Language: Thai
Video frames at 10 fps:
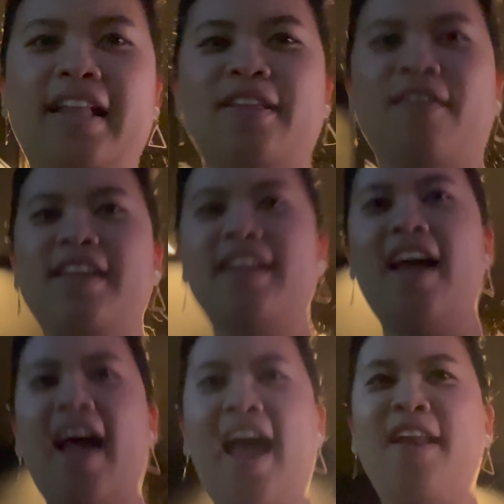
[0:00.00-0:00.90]
ตอนนี้
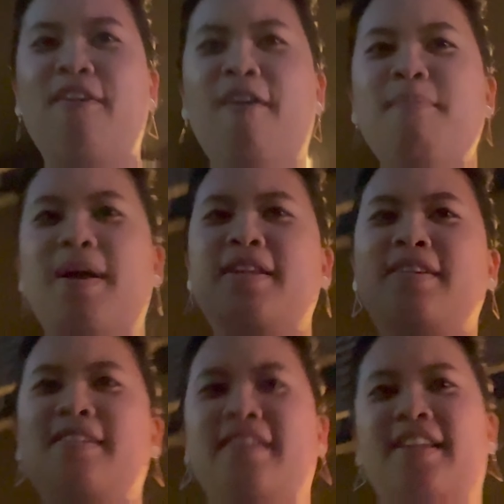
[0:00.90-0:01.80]
นะคะเราก็มา
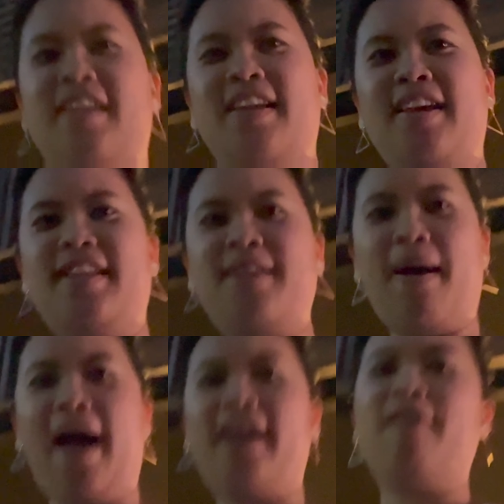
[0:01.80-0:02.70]
ถึงที่
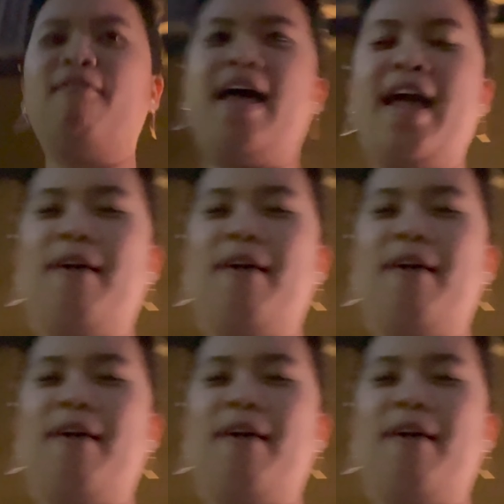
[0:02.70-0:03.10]
พักเราแล้ว